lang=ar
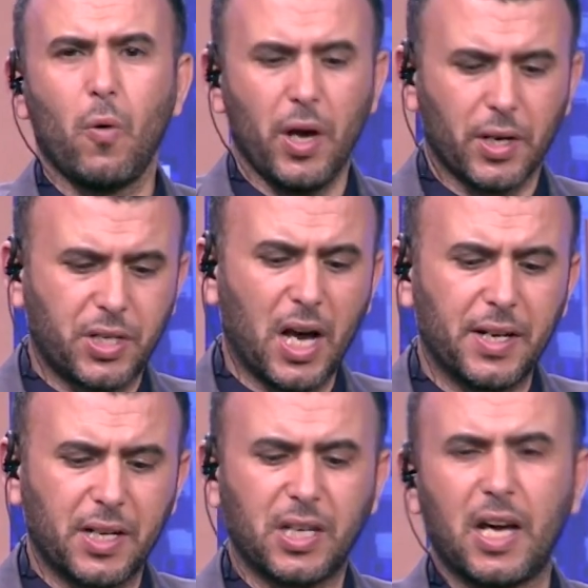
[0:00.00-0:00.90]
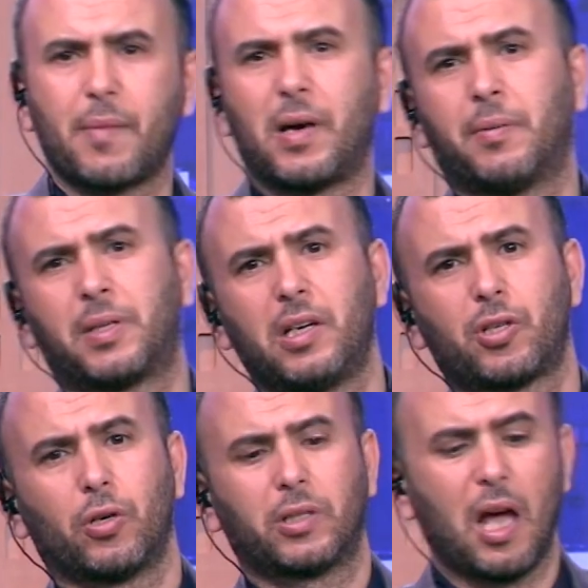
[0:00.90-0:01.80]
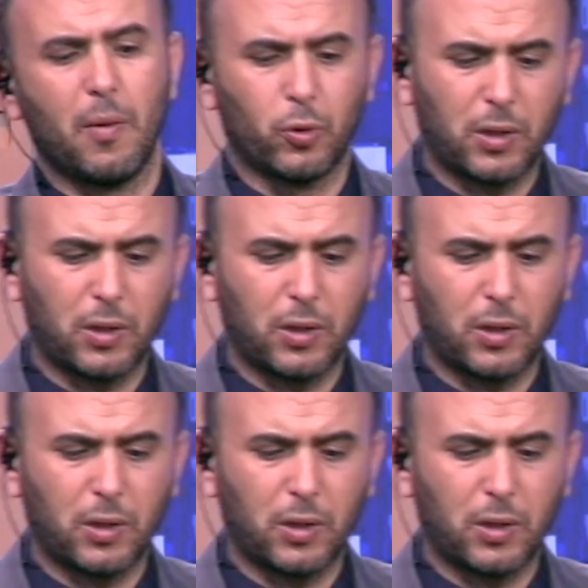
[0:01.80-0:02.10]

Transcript: رجعنا رجعنا قد اللي شو تايم